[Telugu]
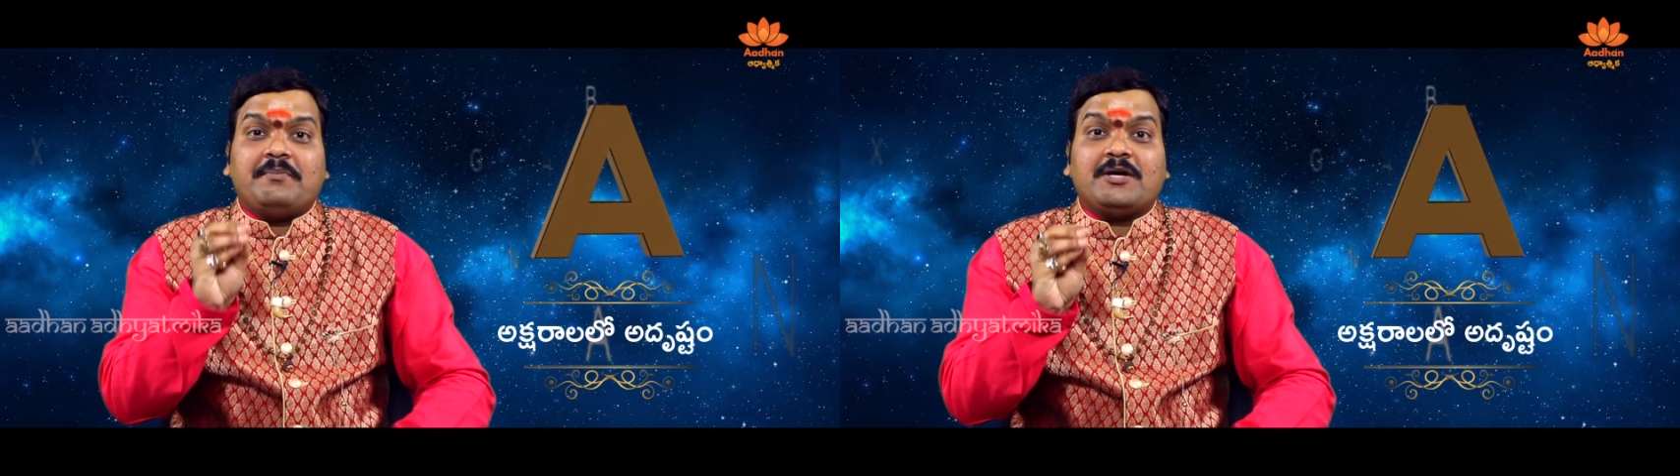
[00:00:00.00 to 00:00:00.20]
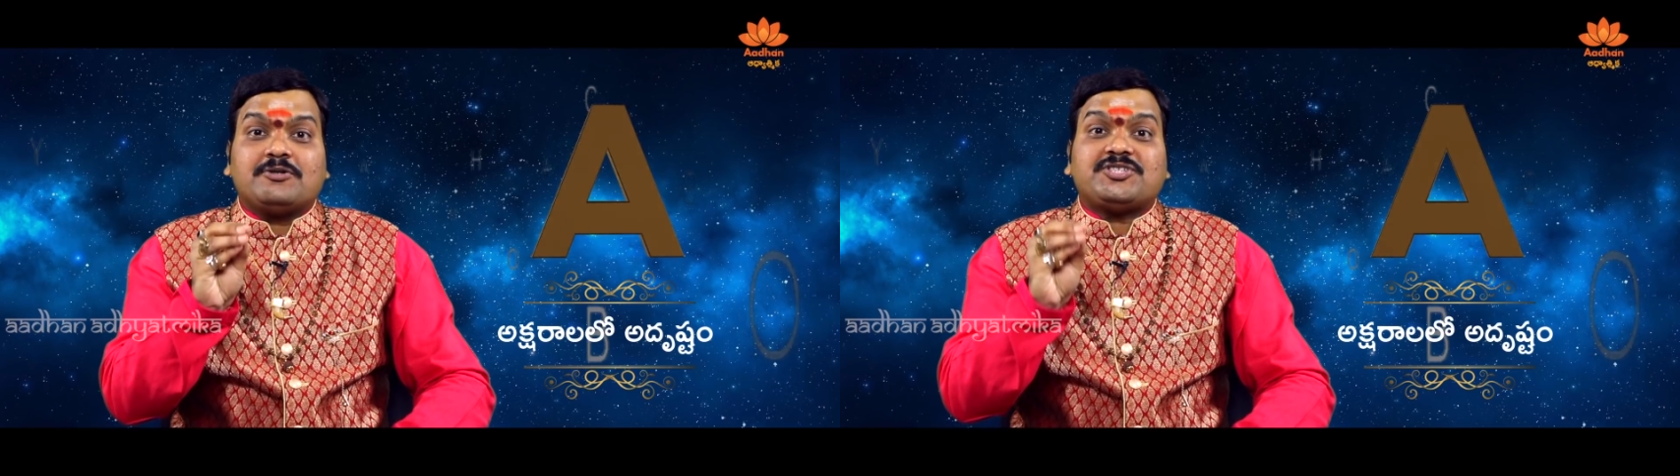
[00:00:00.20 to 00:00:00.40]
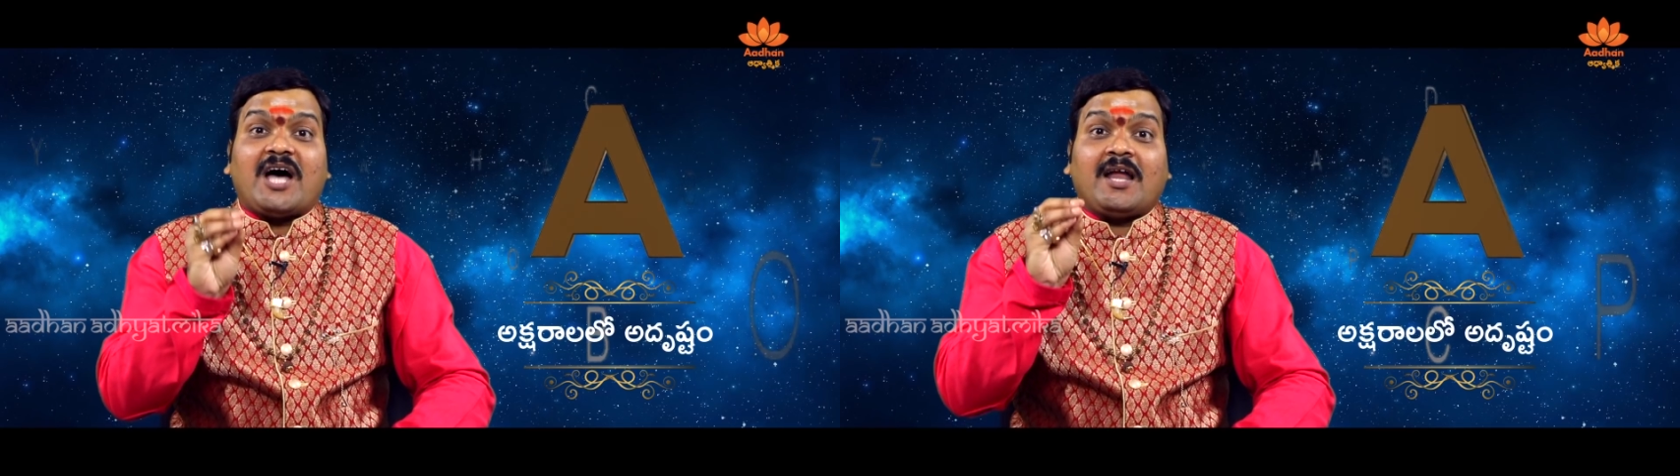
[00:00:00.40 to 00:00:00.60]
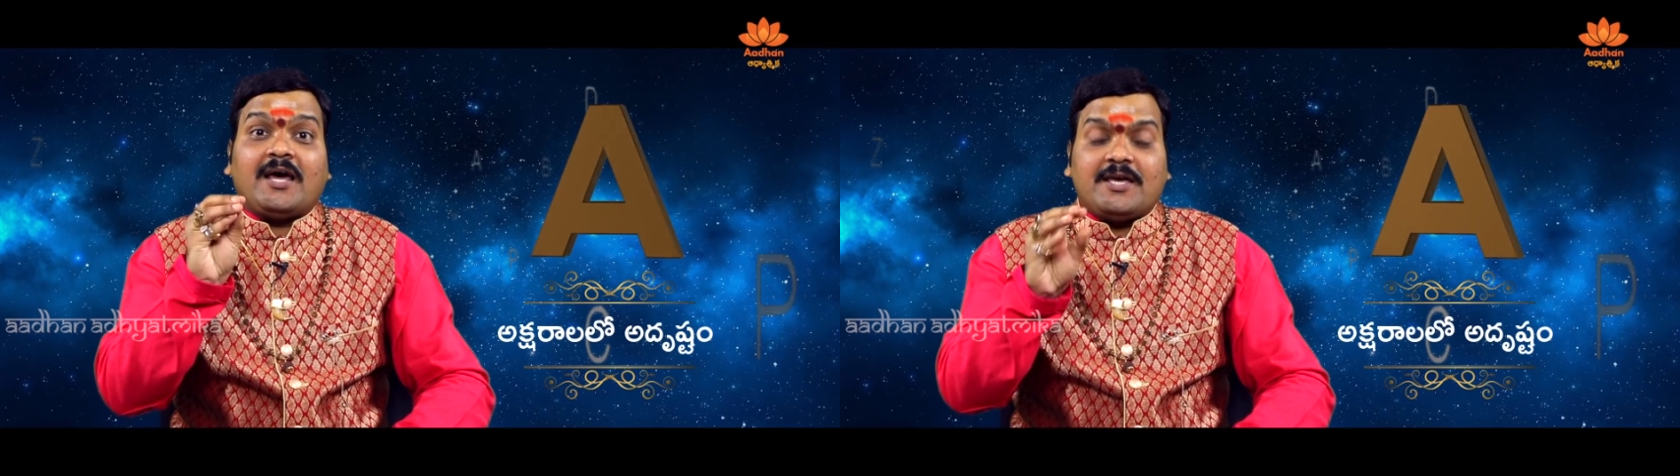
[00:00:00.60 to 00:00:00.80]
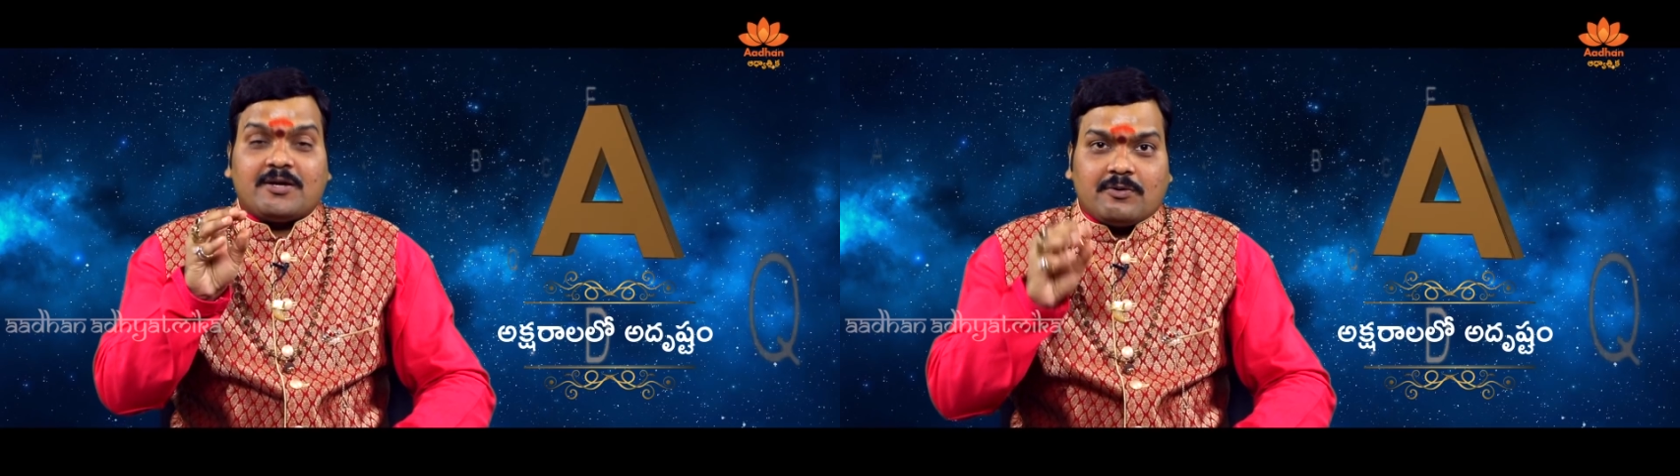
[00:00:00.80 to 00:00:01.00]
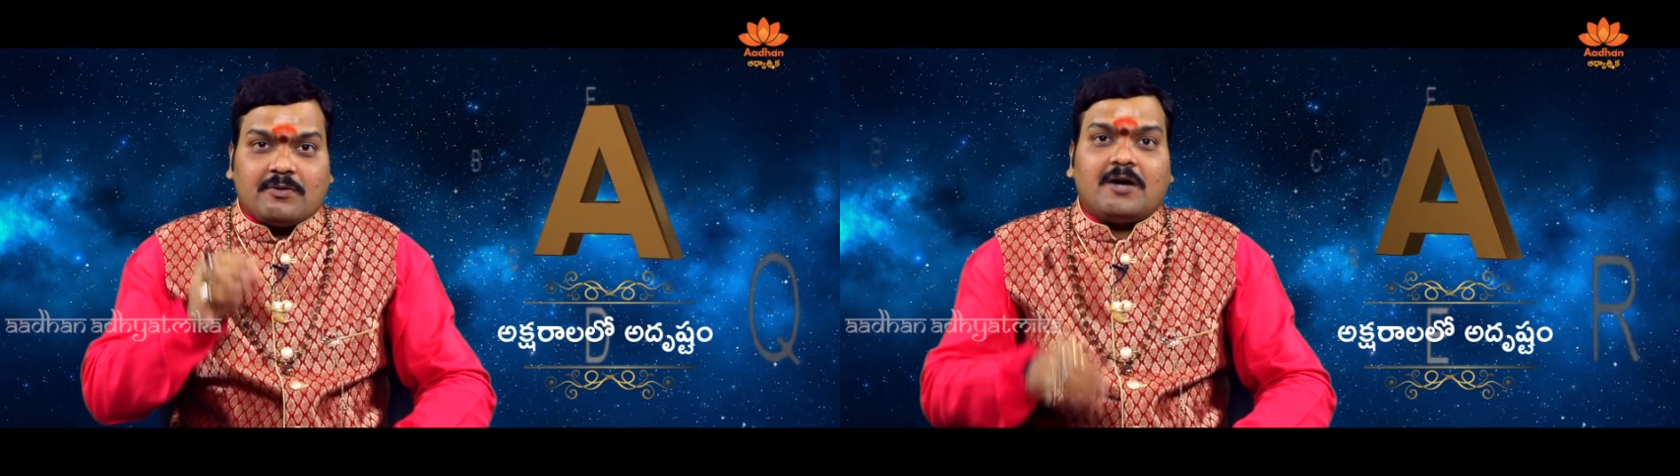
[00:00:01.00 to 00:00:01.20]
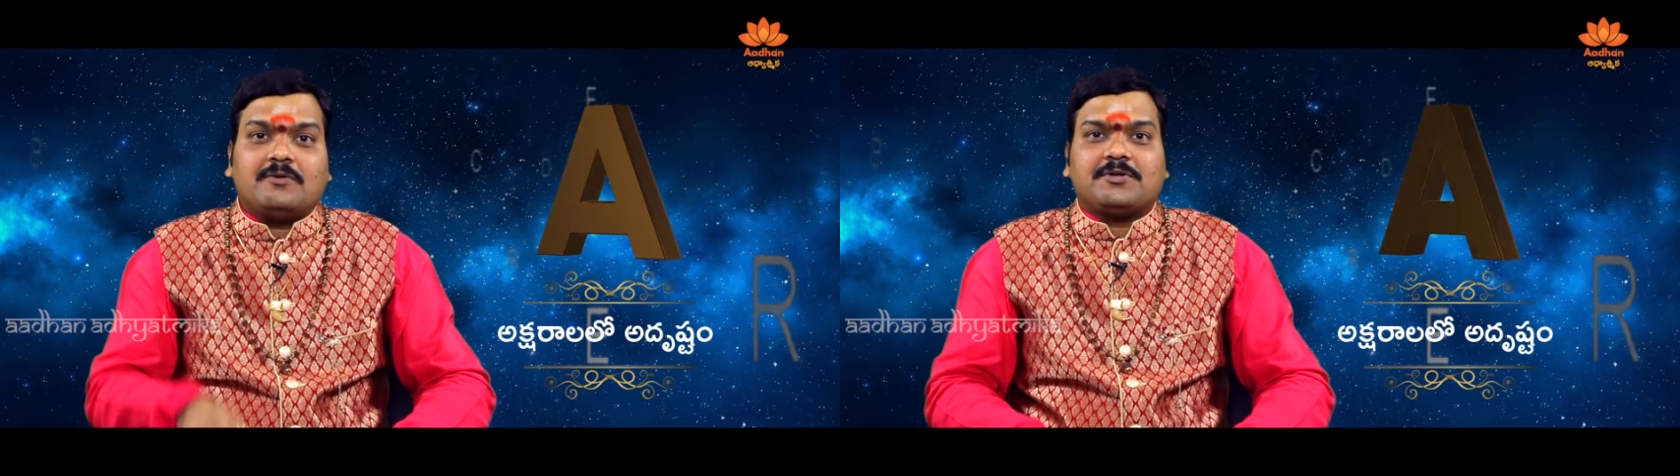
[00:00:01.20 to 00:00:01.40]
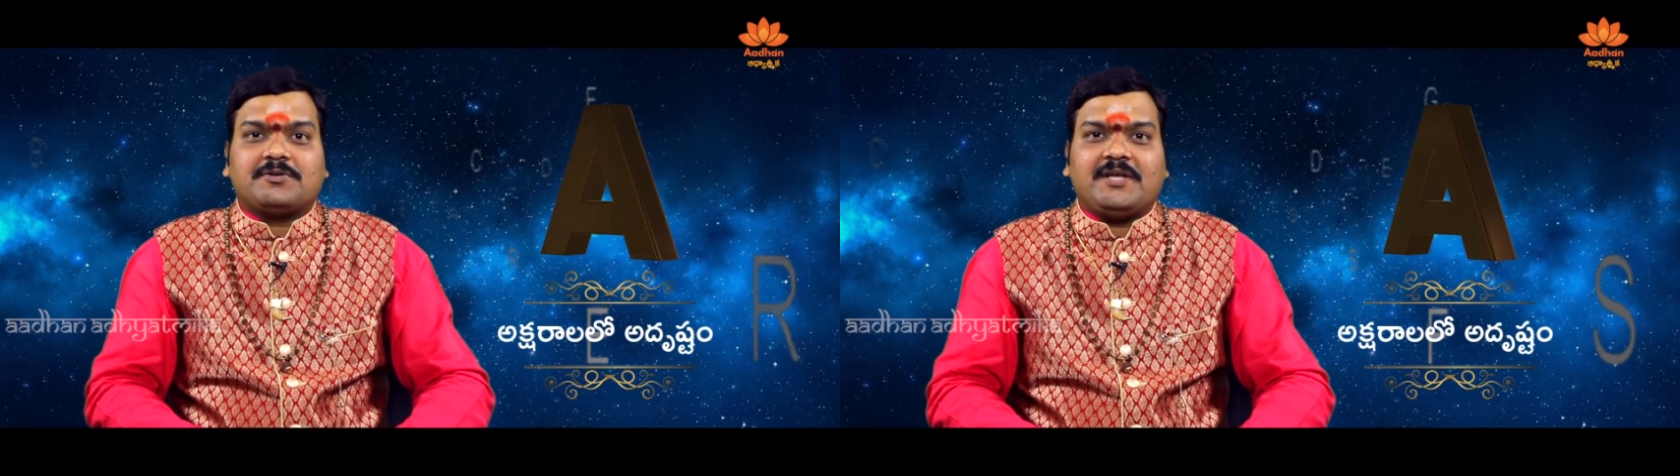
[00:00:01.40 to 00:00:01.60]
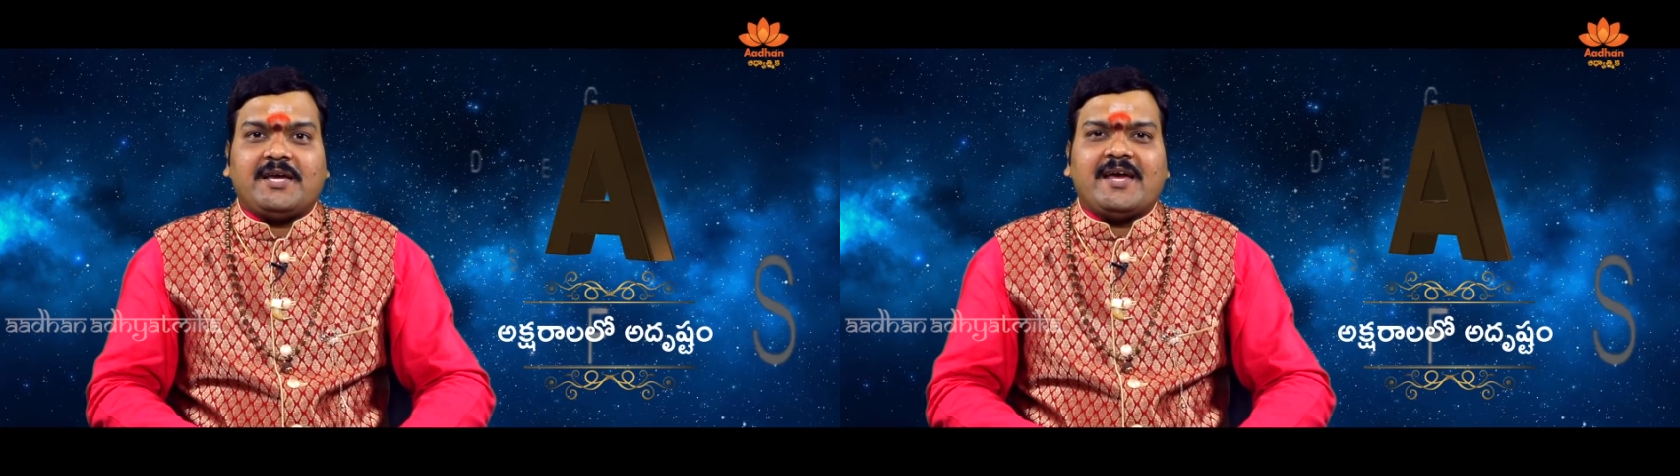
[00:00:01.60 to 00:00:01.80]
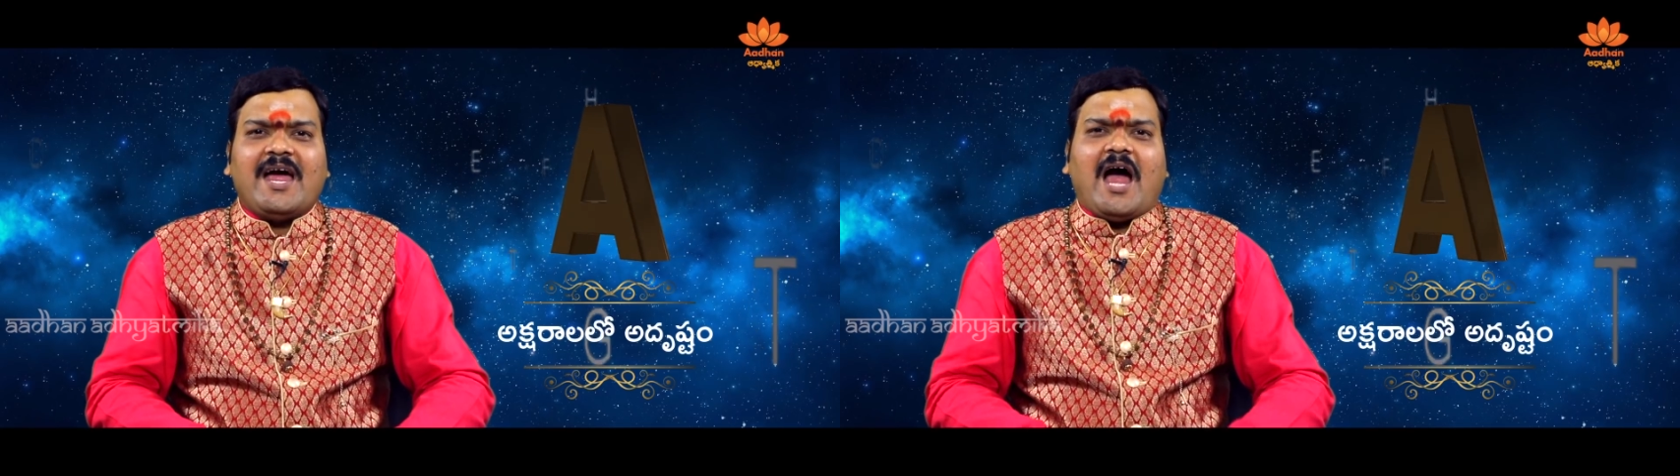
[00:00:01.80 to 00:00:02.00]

మీకు చాలా ఎక్కువగా ఉంటుంది